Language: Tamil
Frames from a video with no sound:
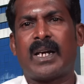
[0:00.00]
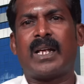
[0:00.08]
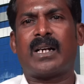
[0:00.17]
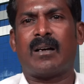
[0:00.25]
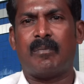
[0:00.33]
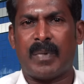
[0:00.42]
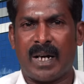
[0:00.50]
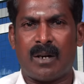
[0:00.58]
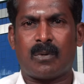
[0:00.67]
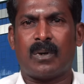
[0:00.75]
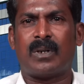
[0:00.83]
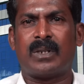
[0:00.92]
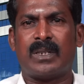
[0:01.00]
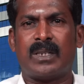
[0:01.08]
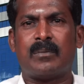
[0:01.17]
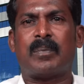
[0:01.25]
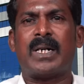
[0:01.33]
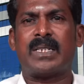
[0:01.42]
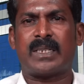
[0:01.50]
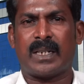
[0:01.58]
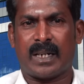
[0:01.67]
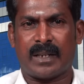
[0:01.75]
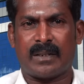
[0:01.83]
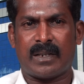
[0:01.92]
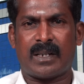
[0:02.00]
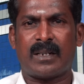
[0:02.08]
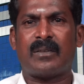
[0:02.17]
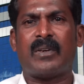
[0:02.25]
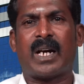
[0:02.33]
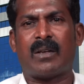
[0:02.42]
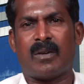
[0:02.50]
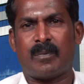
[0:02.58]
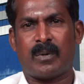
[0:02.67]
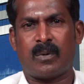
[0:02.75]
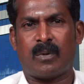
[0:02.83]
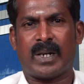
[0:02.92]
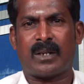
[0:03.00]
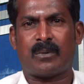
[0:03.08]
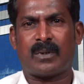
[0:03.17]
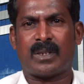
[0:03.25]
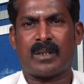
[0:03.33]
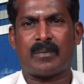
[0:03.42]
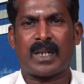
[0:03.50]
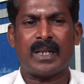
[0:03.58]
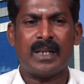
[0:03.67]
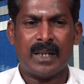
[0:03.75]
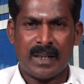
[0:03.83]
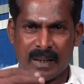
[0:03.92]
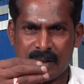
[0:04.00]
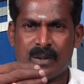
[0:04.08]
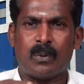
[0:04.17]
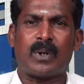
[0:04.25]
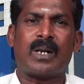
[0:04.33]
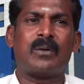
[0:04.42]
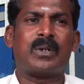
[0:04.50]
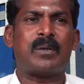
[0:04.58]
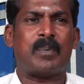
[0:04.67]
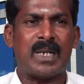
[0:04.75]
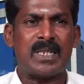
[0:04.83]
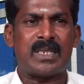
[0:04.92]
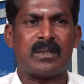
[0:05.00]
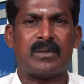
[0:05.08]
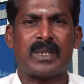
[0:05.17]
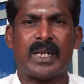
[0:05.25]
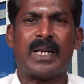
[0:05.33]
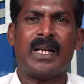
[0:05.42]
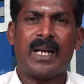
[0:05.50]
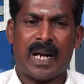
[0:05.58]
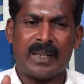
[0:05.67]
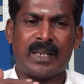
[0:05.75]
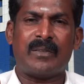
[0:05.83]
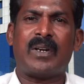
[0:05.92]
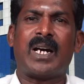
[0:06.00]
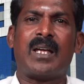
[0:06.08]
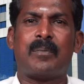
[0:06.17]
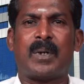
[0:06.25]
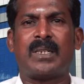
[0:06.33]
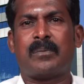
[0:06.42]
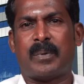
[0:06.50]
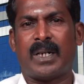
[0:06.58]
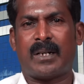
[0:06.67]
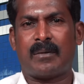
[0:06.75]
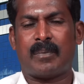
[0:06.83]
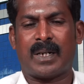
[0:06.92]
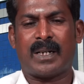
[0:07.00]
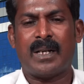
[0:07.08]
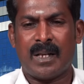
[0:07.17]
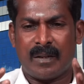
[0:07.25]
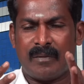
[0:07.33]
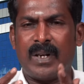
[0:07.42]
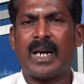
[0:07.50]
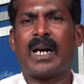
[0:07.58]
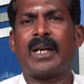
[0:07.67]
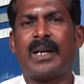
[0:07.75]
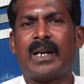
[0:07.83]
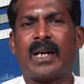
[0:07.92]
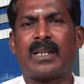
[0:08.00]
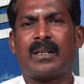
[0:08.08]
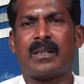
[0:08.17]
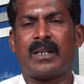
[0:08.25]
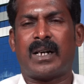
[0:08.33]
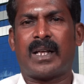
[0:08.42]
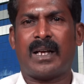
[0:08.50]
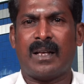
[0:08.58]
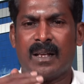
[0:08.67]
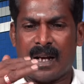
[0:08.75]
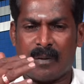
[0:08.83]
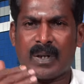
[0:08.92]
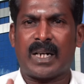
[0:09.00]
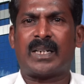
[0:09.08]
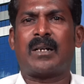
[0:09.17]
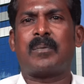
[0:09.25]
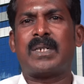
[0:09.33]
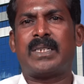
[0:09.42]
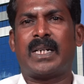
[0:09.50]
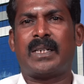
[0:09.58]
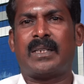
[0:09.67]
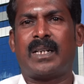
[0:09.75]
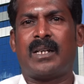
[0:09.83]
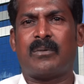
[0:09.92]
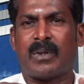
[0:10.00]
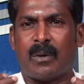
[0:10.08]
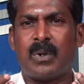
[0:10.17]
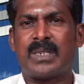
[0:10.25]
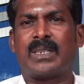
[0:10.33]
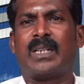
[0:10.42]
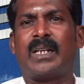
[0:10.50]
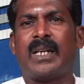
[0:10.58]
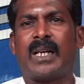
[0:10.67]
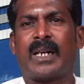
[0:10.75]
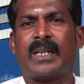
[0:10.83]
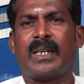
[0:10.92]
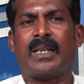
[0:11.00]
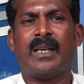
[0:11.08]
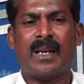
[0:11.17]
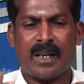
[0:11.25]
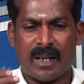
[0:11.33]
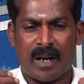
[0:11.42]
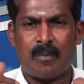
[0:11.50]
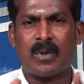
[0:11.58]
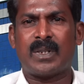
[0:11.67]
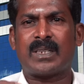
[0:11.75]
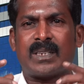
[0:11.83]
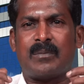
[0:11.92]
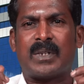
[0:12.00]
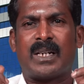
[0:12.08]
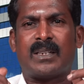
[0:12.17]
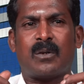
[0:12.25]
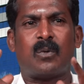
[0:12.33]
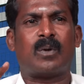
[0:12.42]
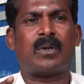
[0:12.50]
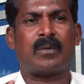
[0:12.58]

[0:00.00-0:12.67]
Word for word: நிறைய கம்பெனிகளை கொண்டு வந்து படித்த இளைஞர்களுக்கு வேலைவாய்ப்பை உருவாக்கி கொடுத்தோம்னா இந்த ஓரளவுக்கு படித்தவங்க அந்தந்த வேலையை பார்த்து போயிட்டு இருப்பாங்க வேலை இல்லாததுனால அவங்க கட்ட பஞ்சாயத்துலேயும் ரவுடிசத்துலையும் இறங்கி நம்மளும் இந்த சமுதாயத்தில்